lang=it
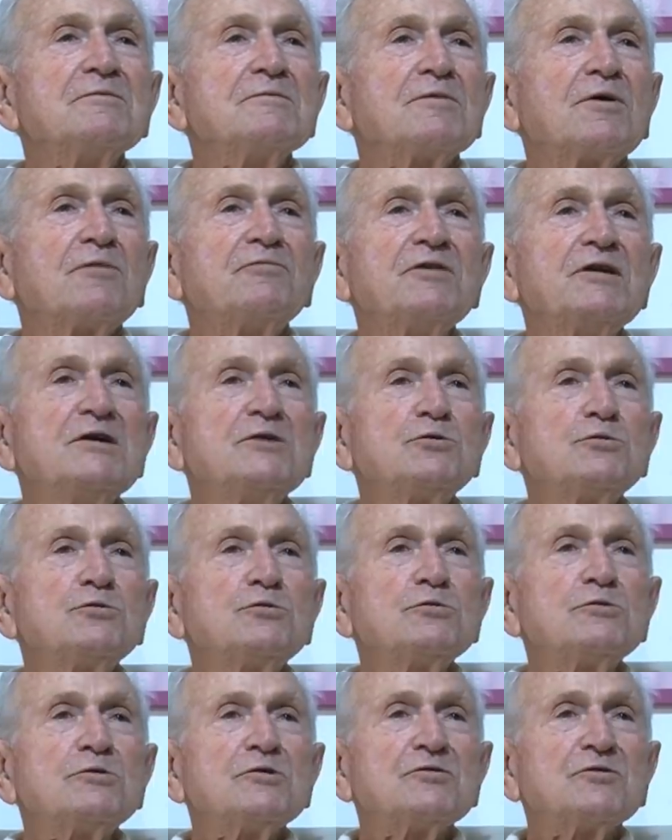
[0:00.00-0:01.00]
ho finito
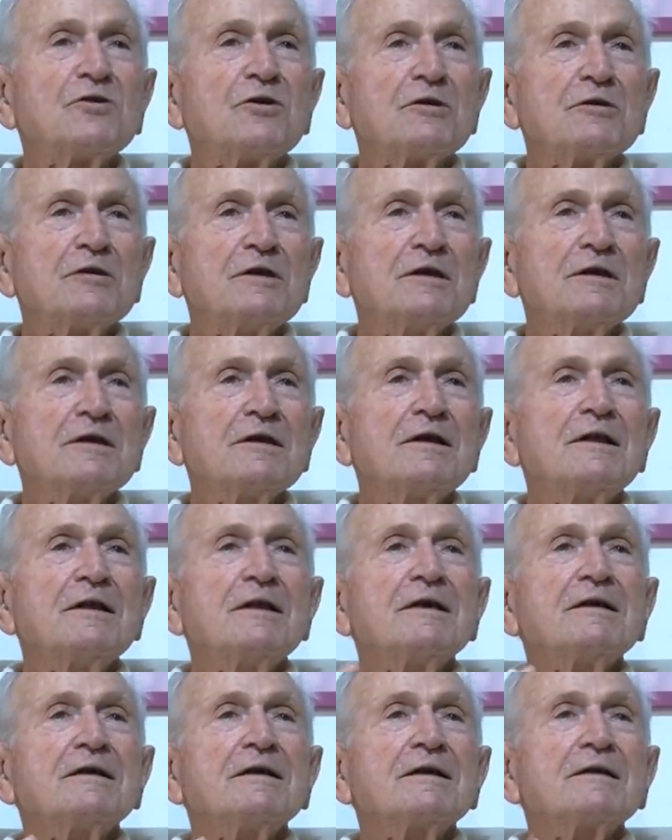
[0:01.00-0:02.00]
tutti i soldi.
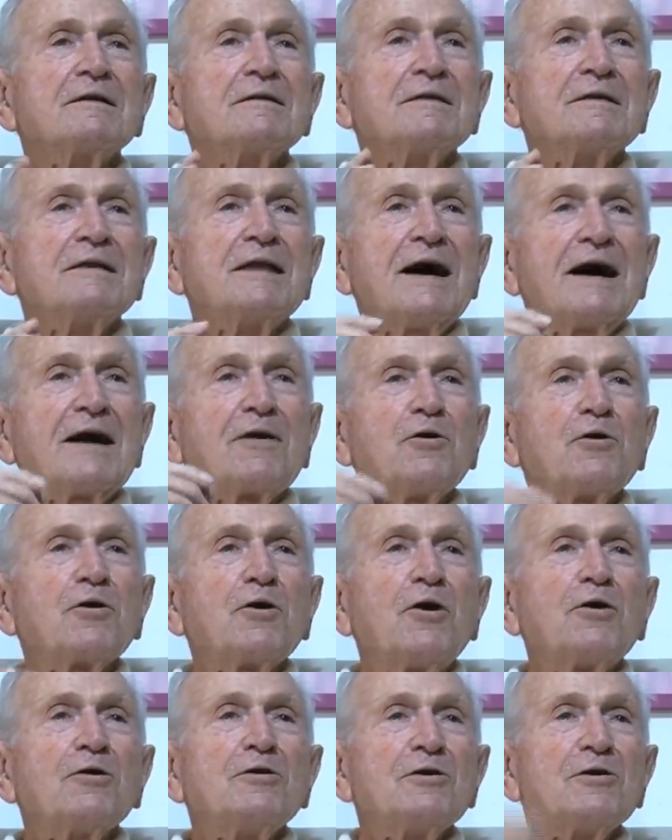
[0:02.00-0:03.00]
Da
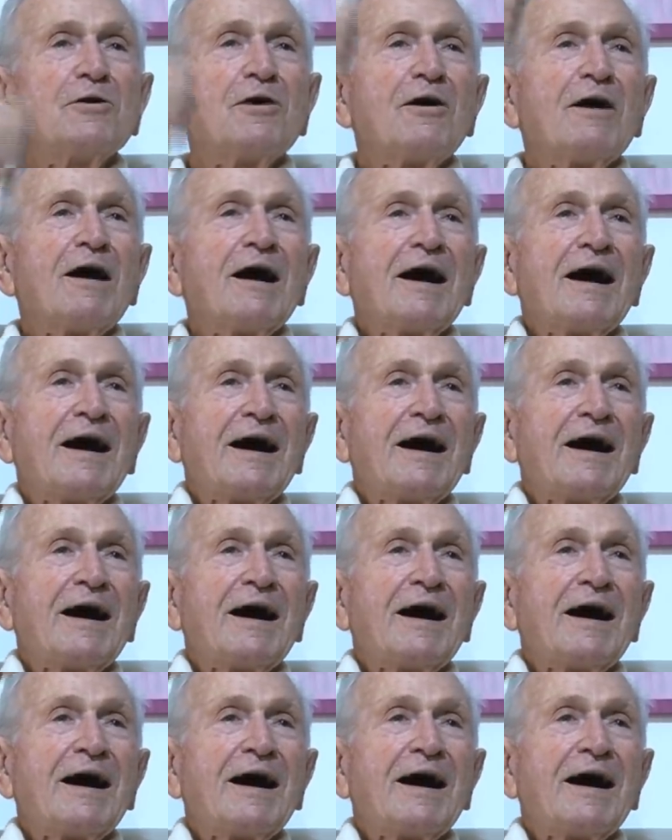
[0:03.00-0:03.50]
Coroglio